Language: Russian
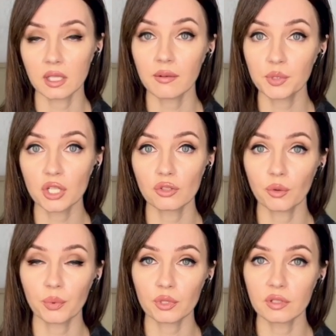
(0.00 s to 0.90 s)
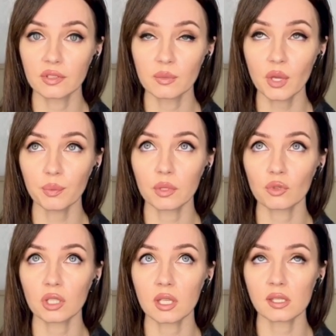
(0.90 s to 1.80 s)
Я вообще ничего против не имею, потому
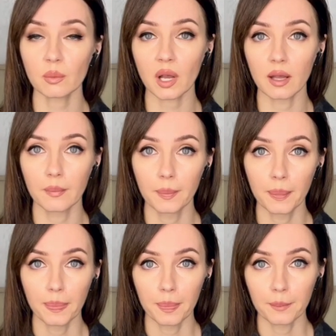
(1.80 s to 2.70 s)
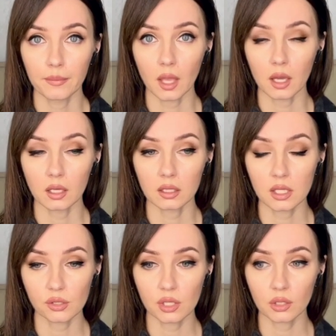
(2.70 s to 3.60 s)
что я сама а,
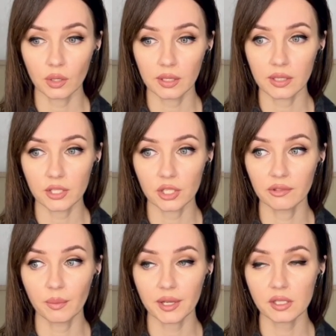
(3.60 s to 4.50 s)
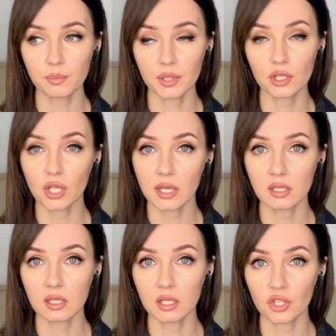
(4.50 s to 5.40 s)
когда сюда только начали в марте
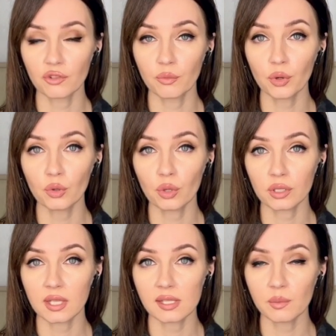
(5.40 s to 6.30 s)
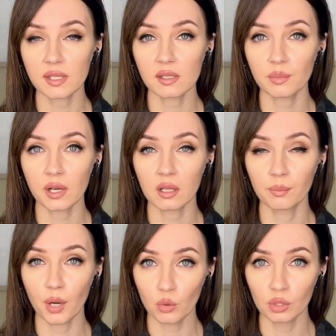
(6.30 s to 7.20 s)
приезжать, и даже в мой город, я сама собирала
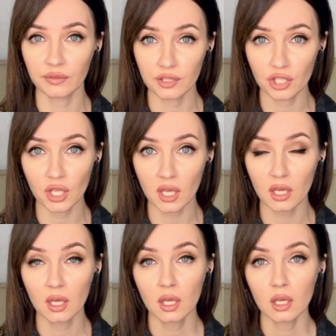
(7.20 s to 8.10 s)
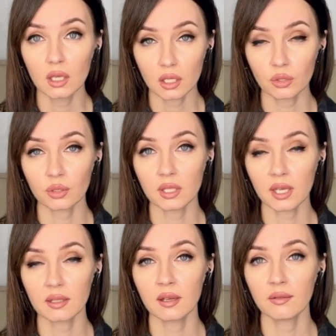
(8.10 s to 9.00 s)
баулы вещей, которые
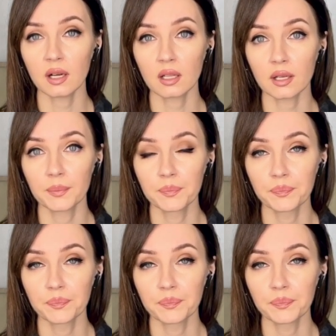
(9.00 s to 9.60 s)
я отдавала